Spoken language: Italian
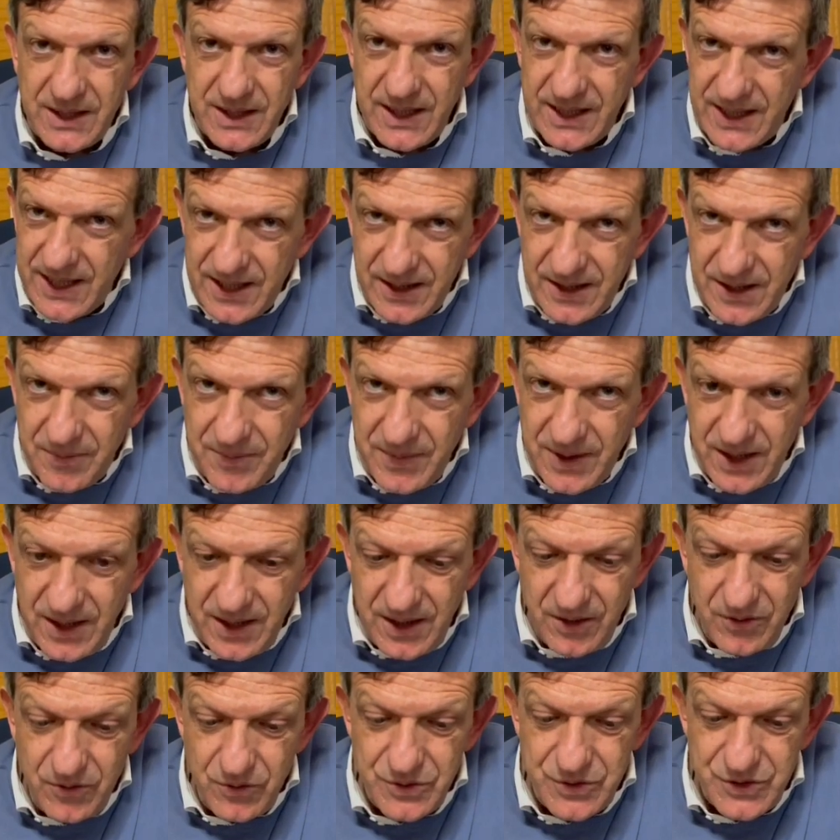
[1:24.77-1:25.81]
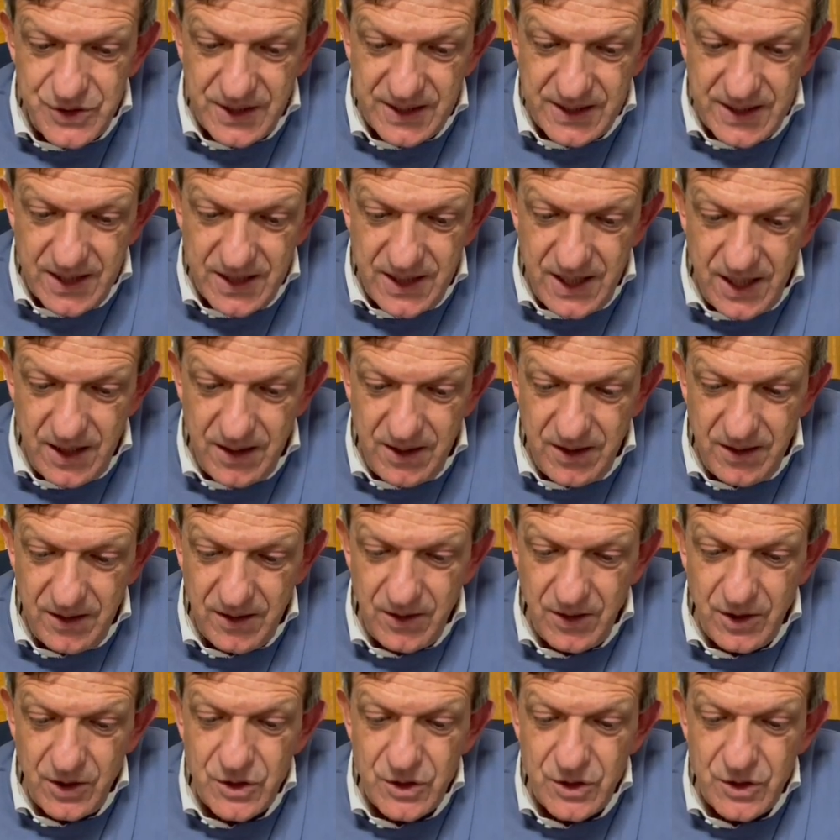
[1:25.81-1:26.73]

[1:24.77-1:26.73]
credetemi concittadini,